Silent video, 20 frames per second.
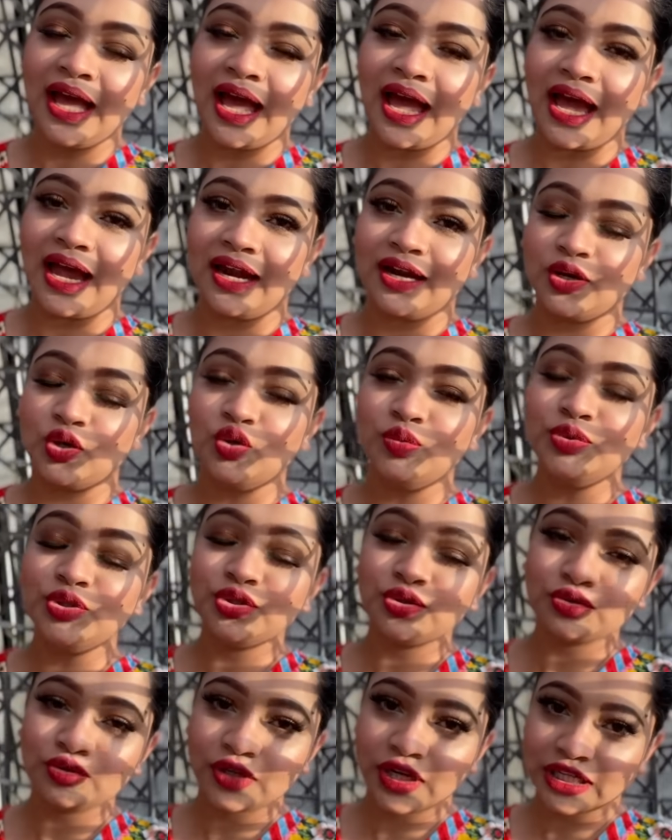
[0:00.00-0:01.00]
আর খুবই
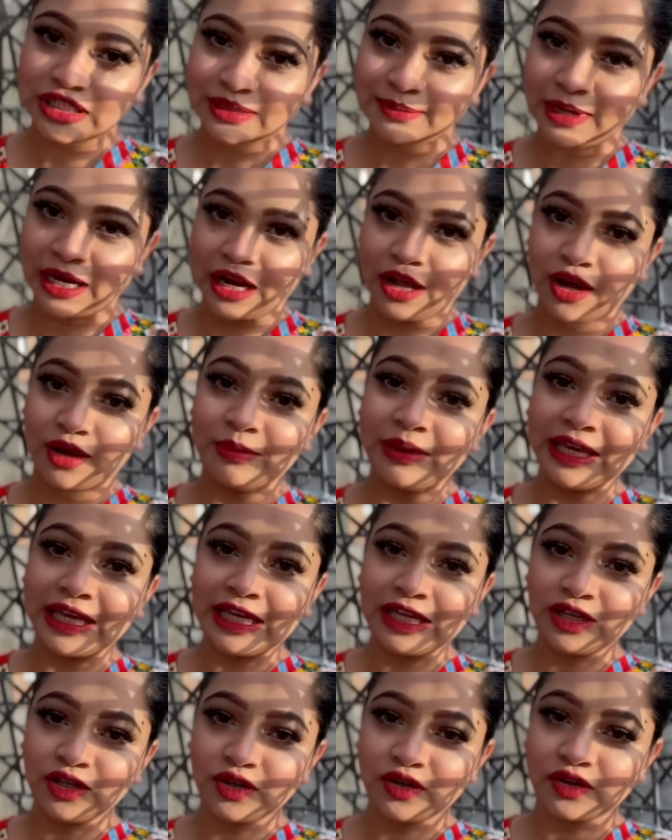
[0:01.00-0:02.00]
সুন্দর একটা মেলা হবে
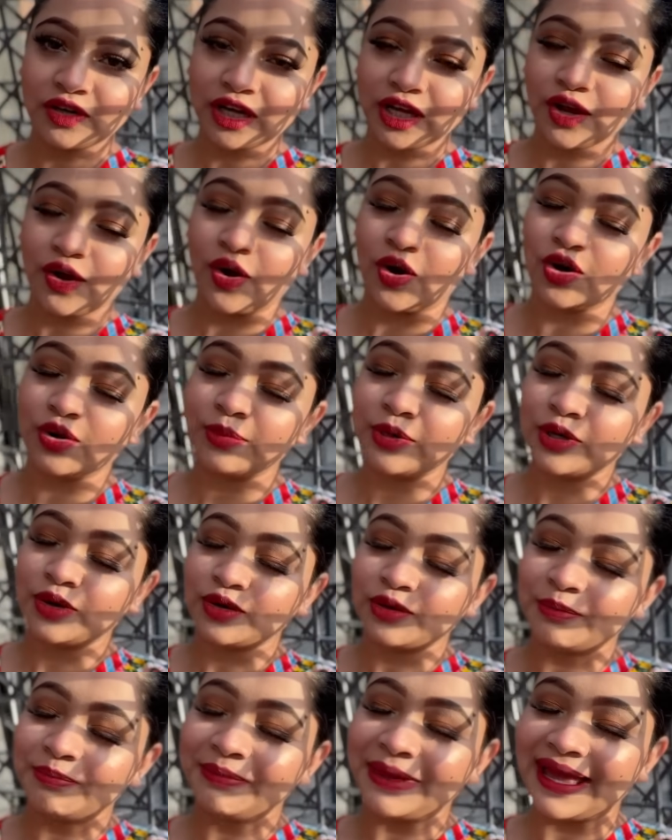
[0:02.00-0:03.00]
ইনডোরে গরমে
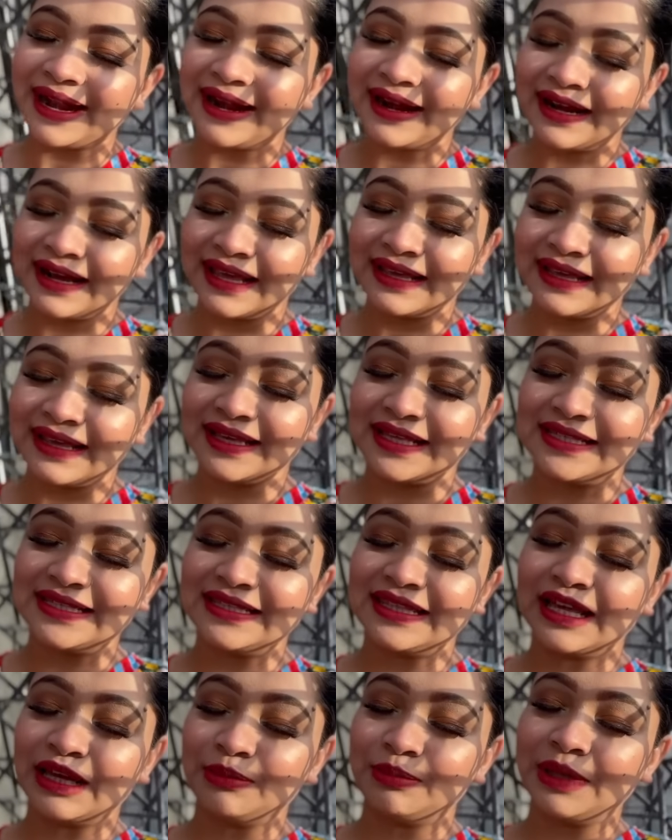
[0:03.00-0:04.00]
কোনো প্যারা নাই এসি
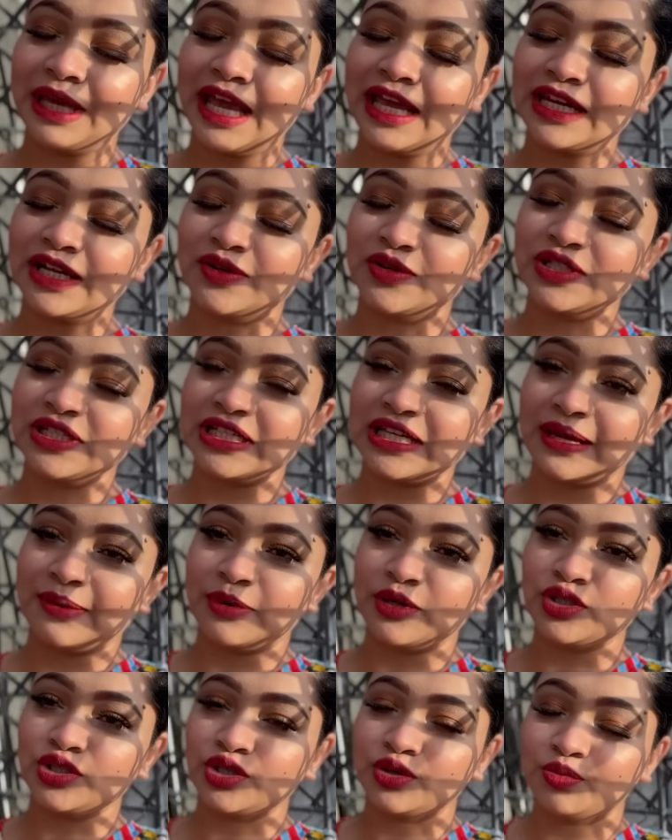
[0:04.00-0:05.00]
থাকবে এটা হচ্ছে কি
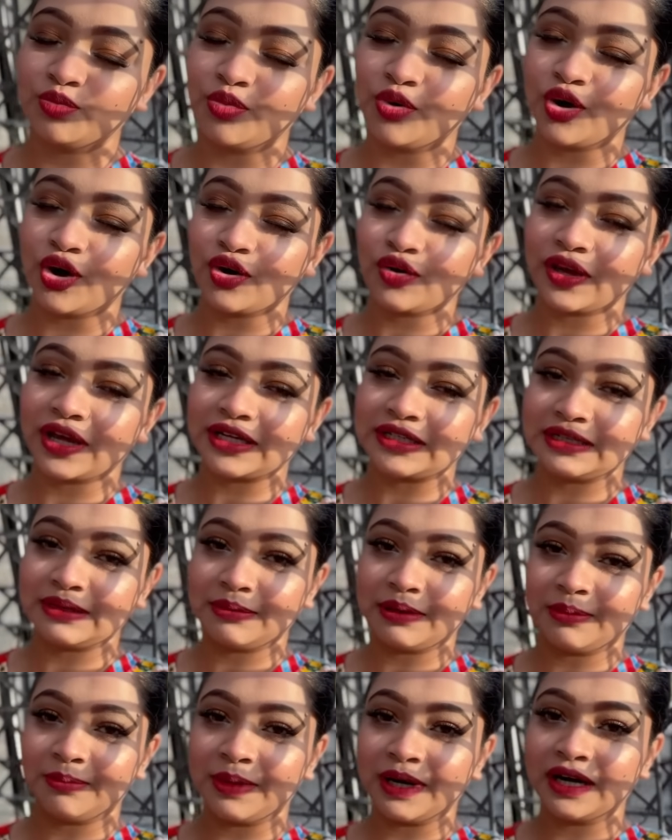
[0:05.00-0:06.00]
আমার জন্য বড় একটা
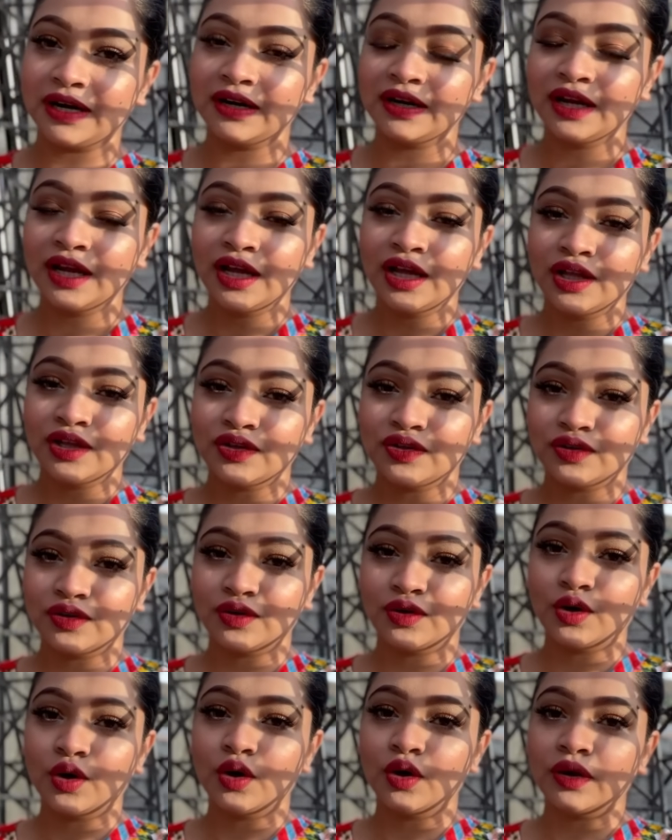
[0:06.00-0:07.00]
ব্যাপার তো
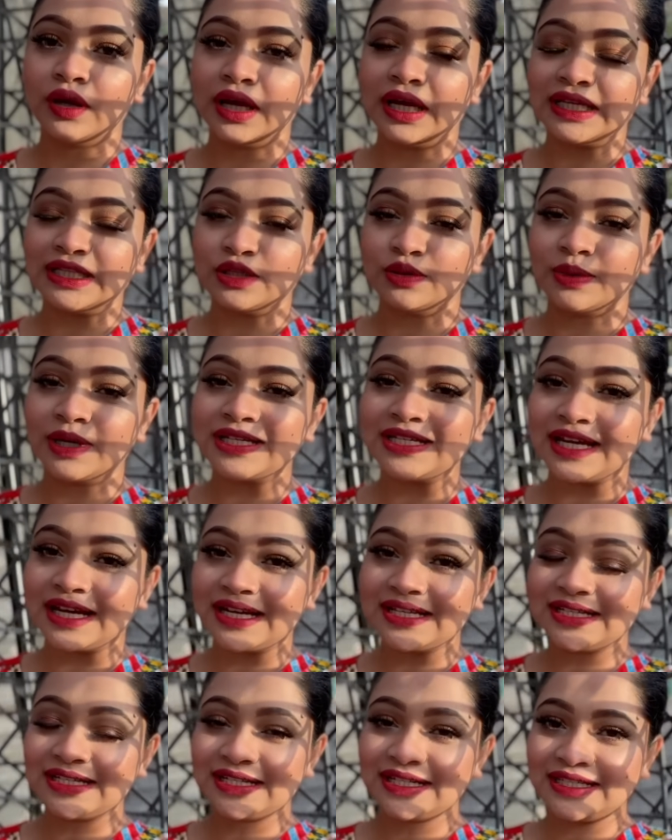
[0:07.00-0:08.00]
তোমরা
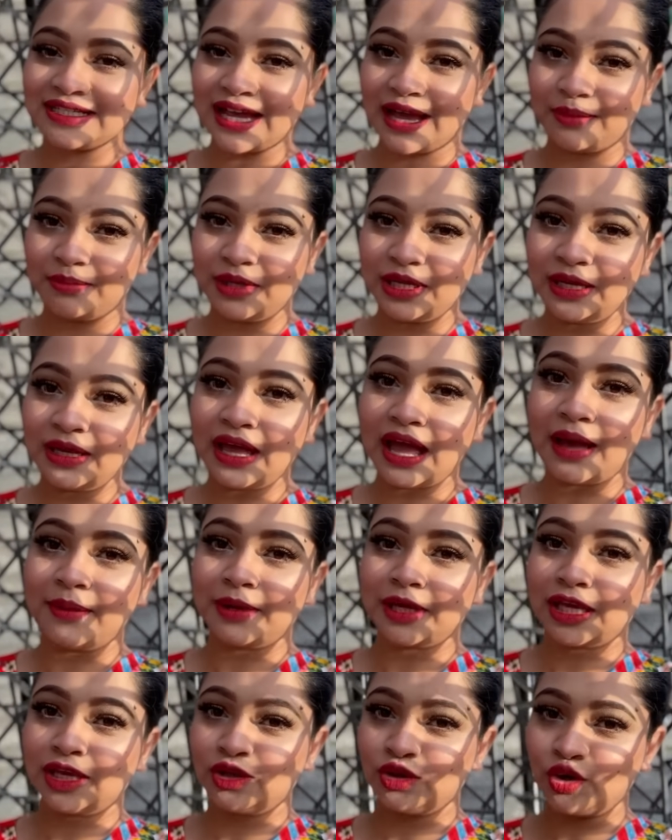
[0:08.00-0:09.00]
যারা যারা যাবে
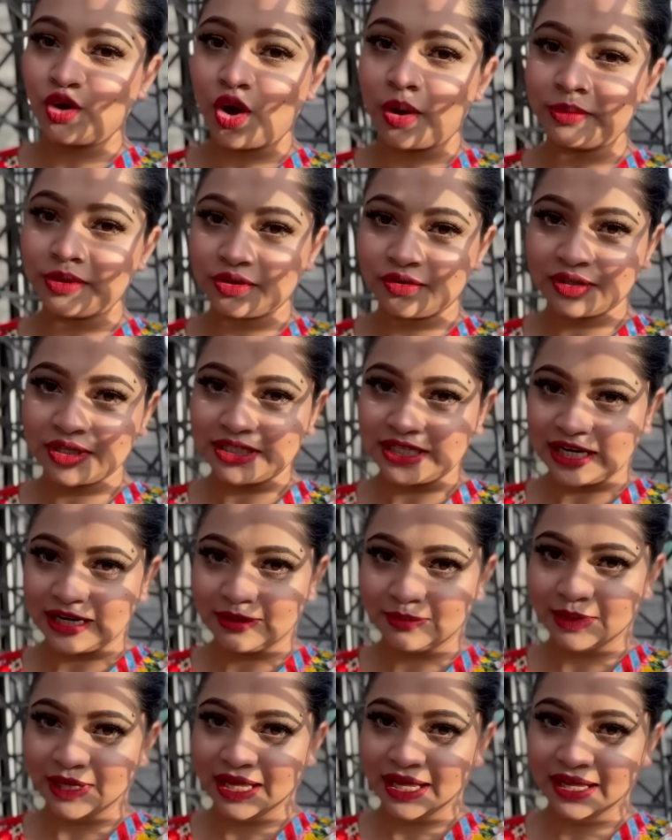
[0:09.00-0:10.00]
আমাকে কিন্তু কমেন্ট করে
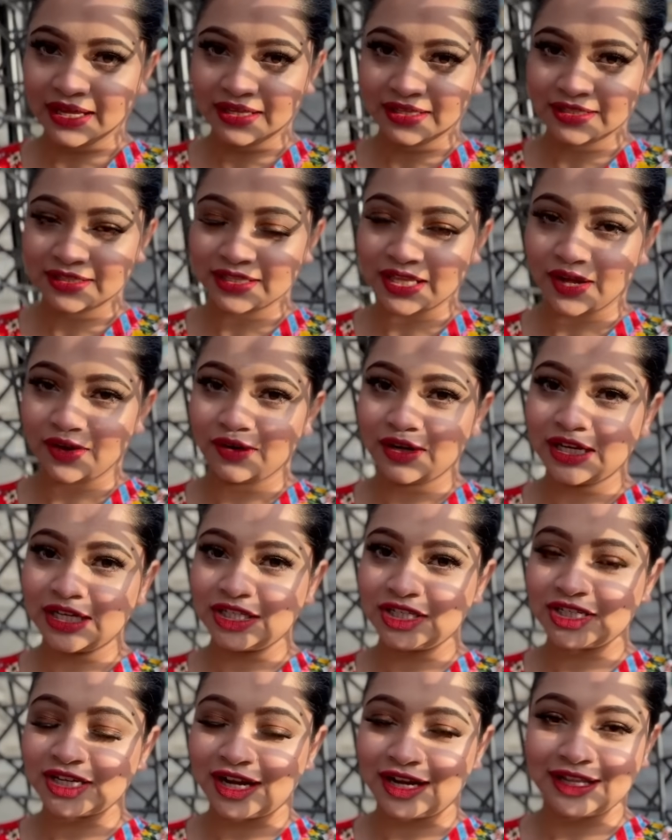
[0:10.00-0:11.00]
জানাবে হ্যাঁ তাহলে
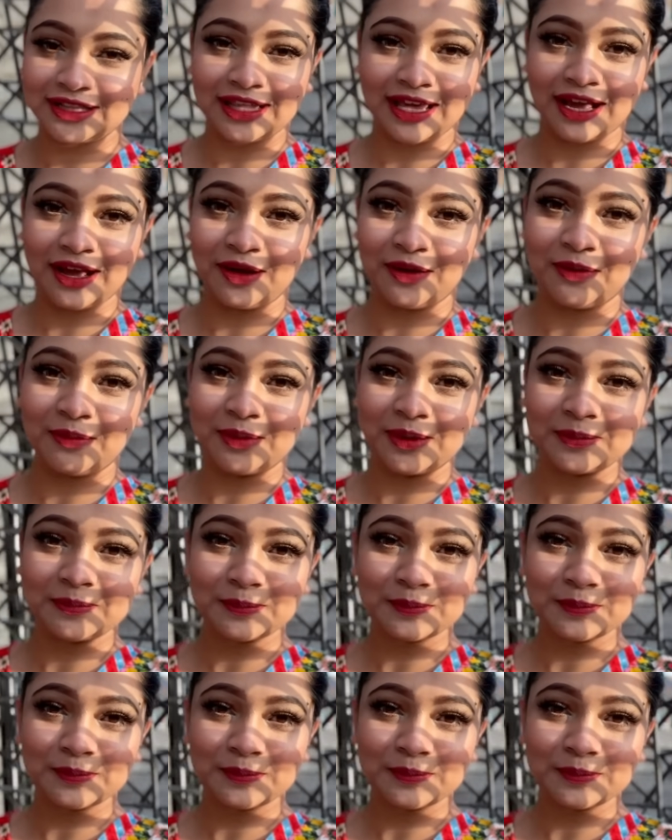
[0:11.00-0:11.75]
ইনশাল্লাহ দেখা হবে